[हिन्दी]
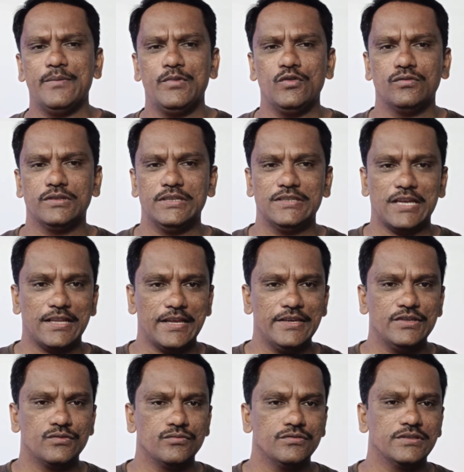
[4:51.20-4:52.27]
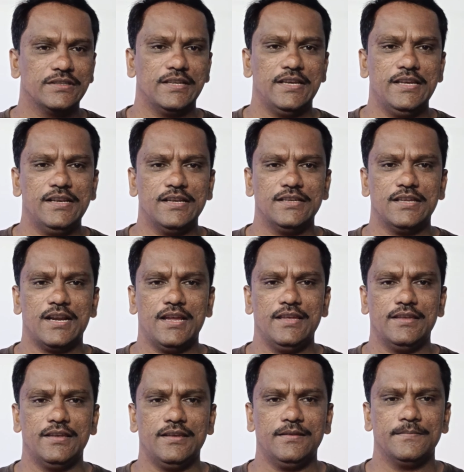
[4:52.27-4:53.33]
के भी उतने ज्यादा इशूज नहीं नजर
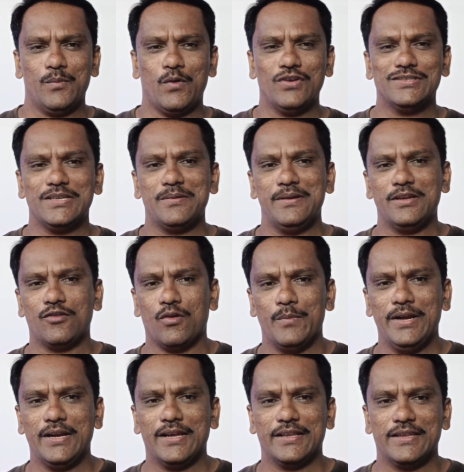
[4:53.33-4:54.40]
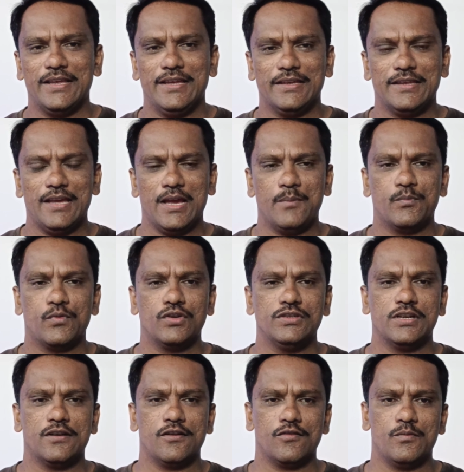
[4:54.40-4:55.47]
आएंगे और बहुत सारे कॉमेंट करते हैं कि हम
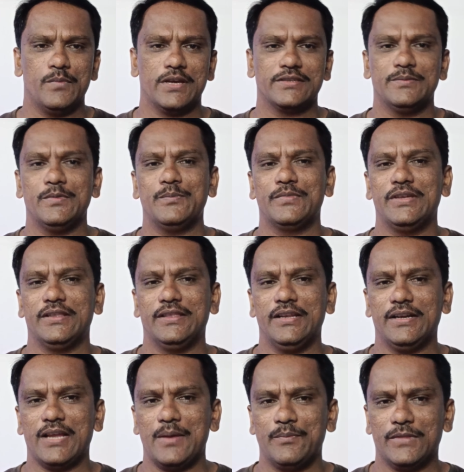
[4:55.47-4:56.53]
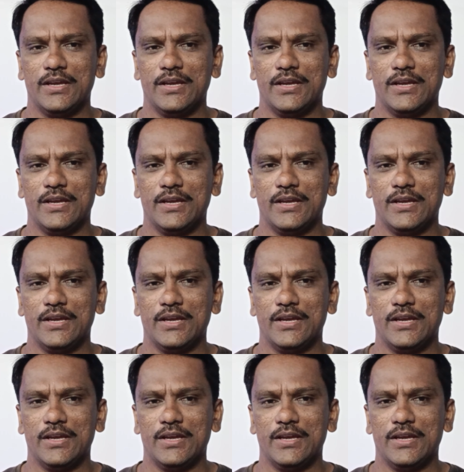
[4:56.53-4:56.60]
प्रोजेक्टर को मैक्सिमम कितने टाइम